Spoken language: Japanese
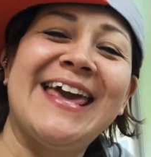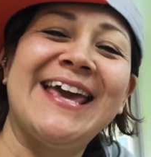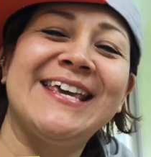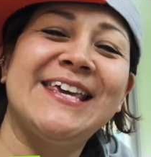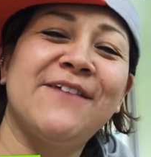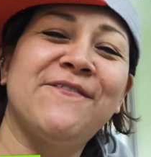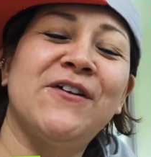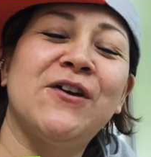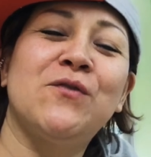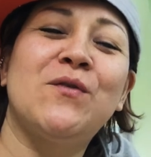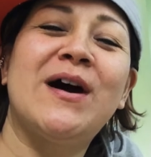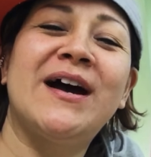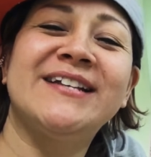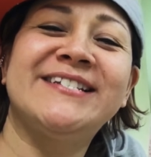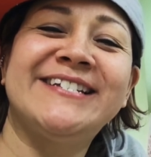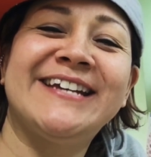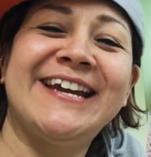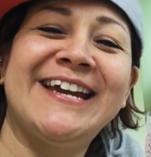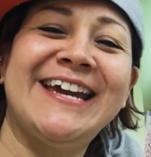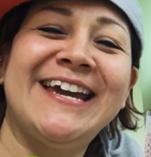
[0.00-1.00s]
Thank you for
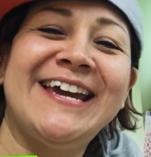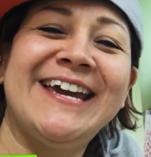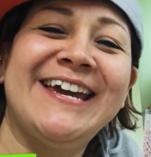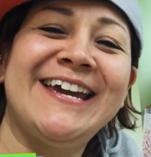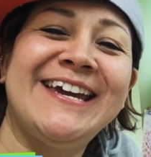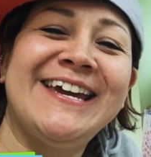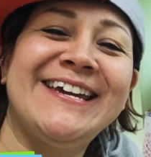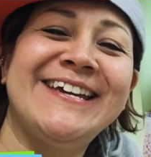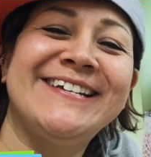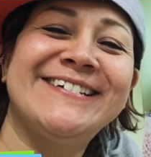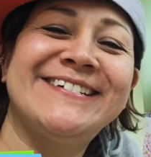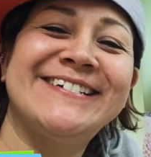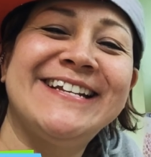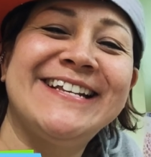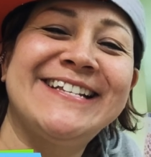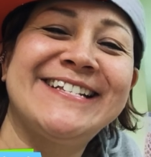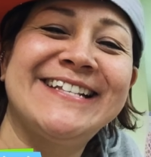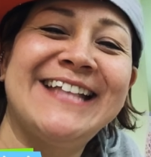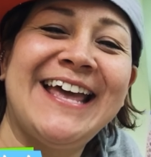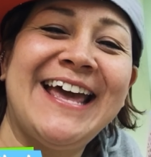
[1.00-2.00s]
watching!
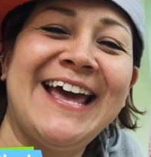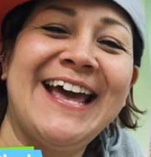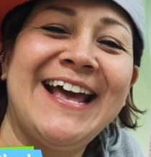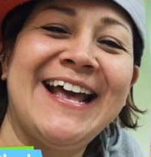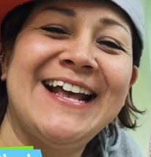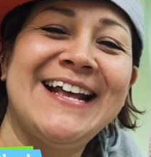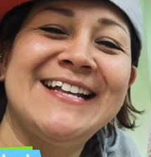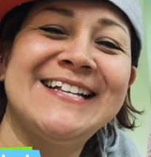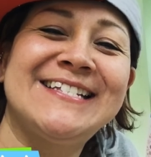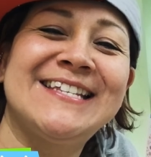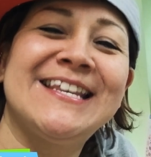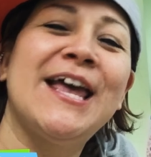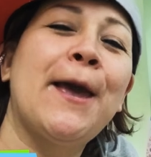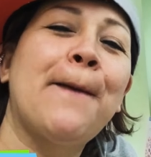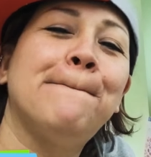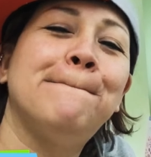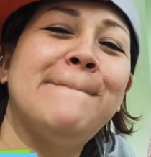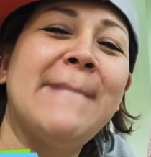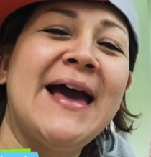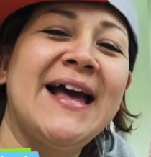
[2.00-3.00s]
クリスです。
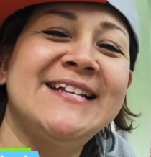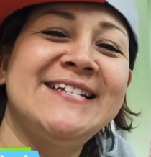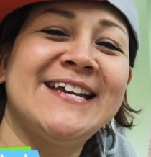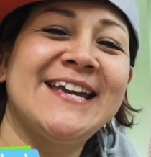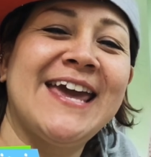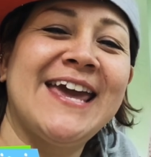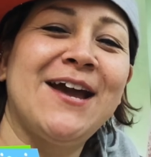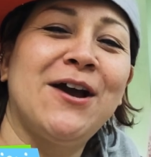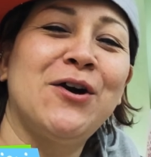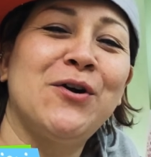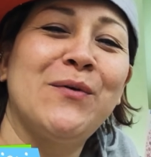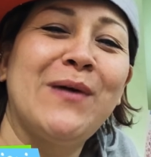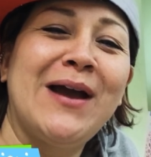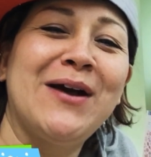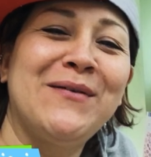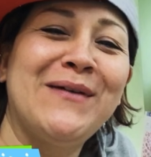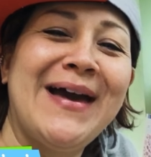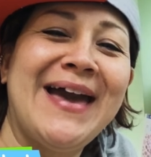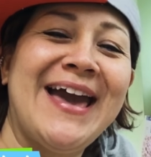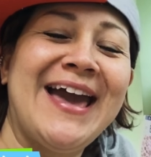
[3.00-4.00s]
Magic 英語
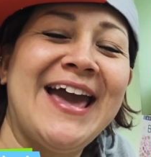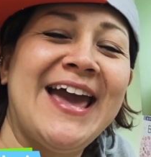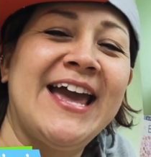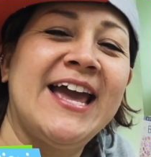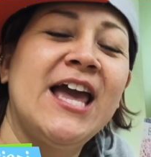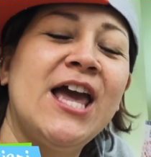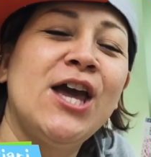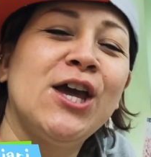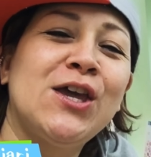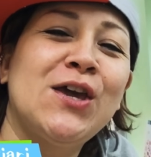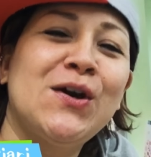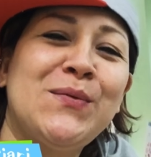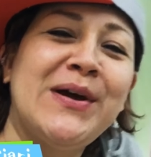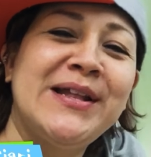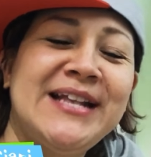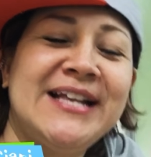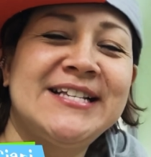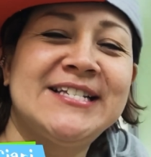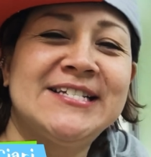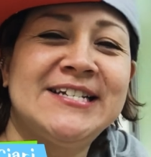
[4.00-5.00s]
Railway! 今日
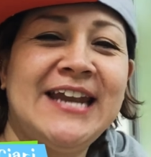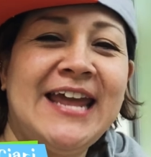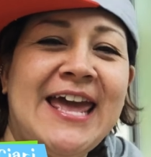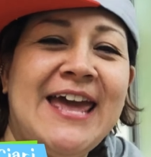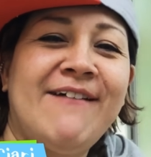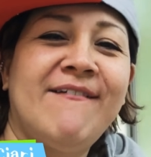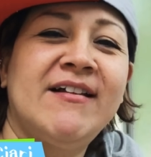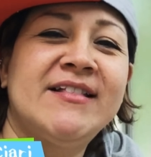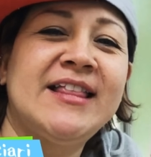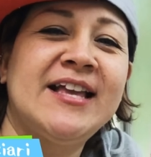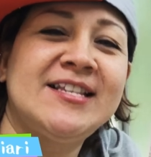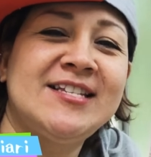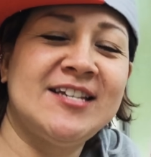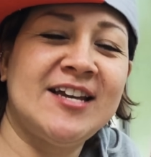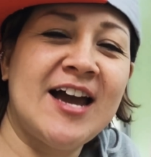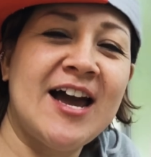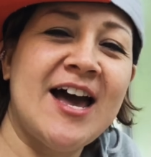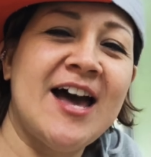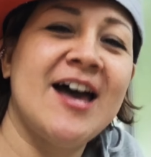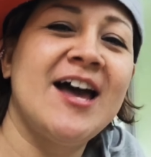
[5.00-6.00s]
はですね、
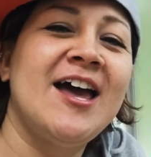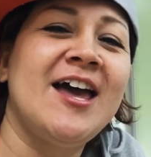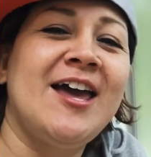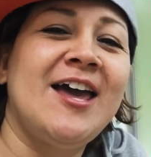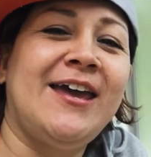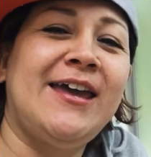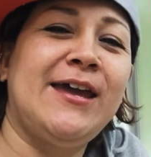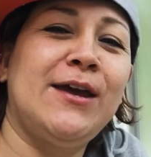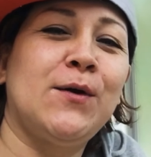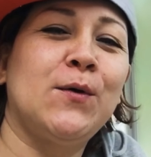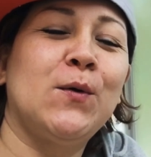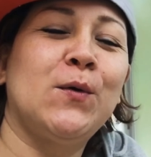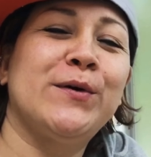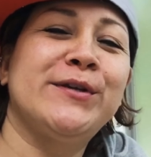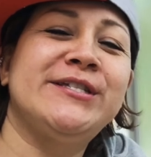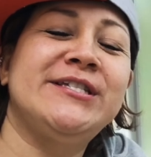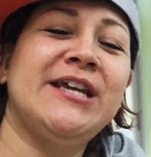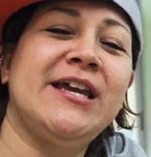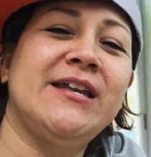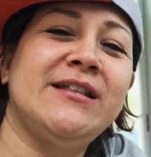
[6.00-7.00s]
私が英語を
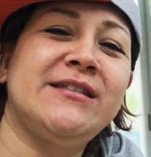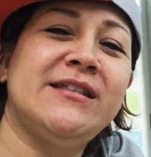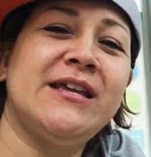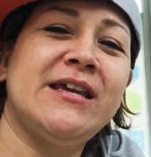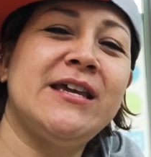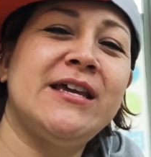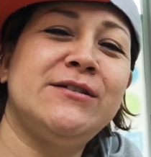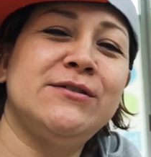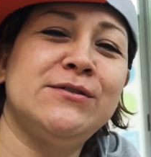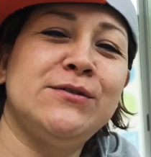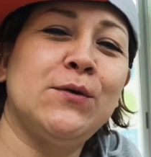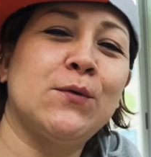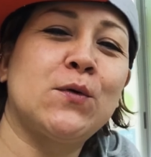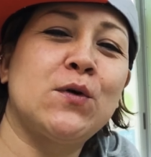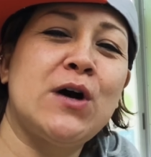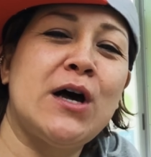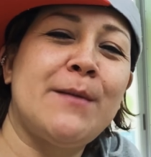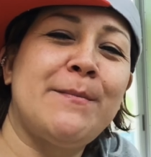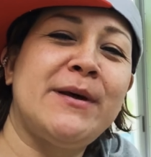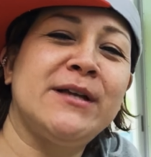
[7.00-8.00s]
教えている
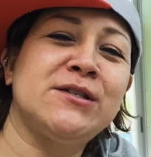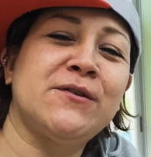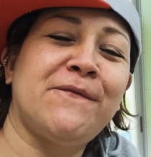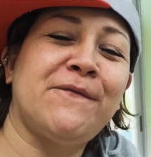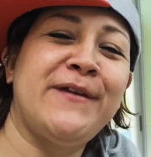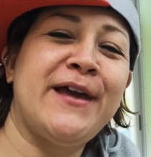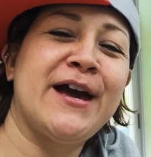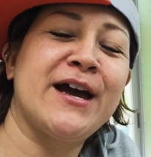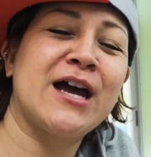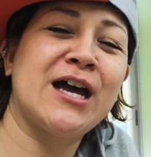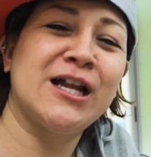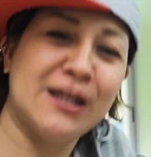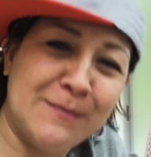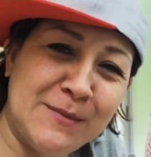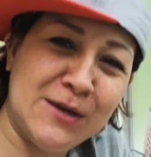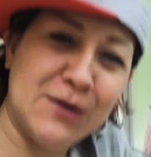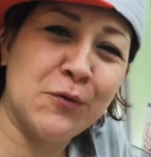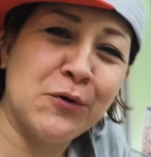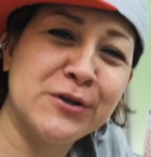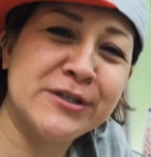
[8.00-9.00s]
横浜
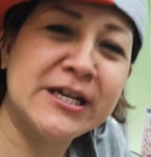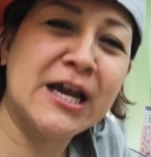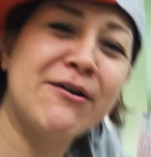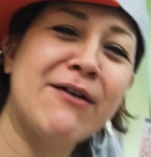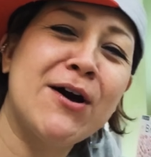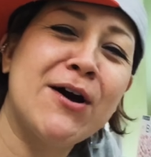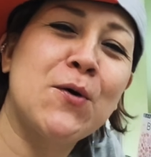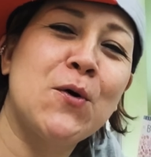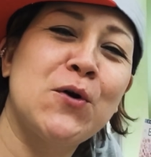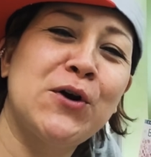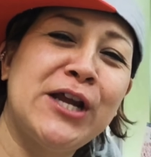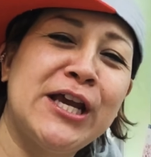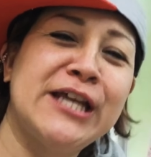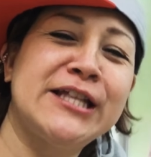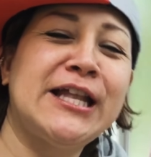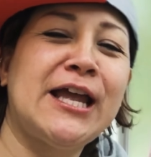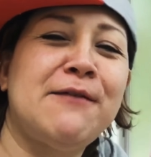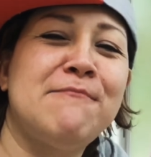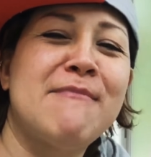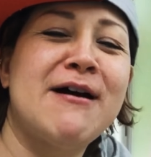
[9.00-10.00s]
ソフィアアカデミー星川校に
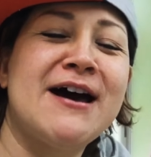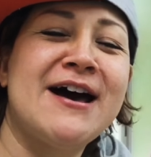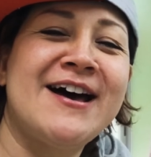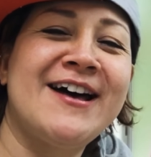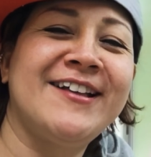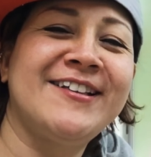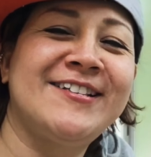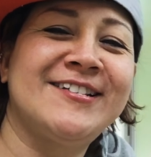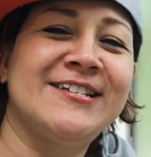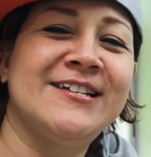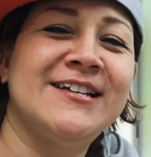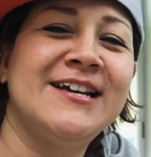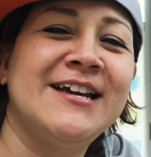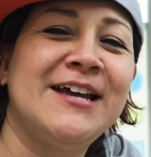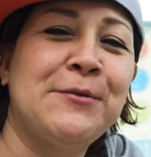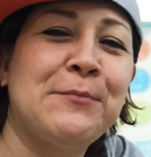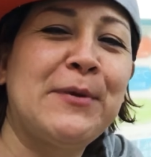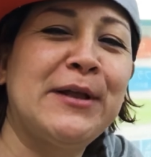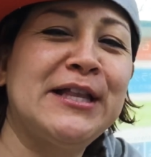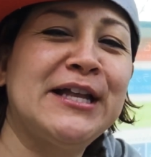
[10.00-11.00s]
来ています。
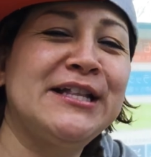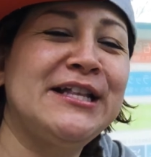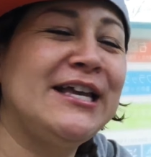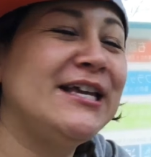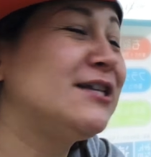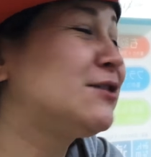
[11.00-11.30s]
まだね、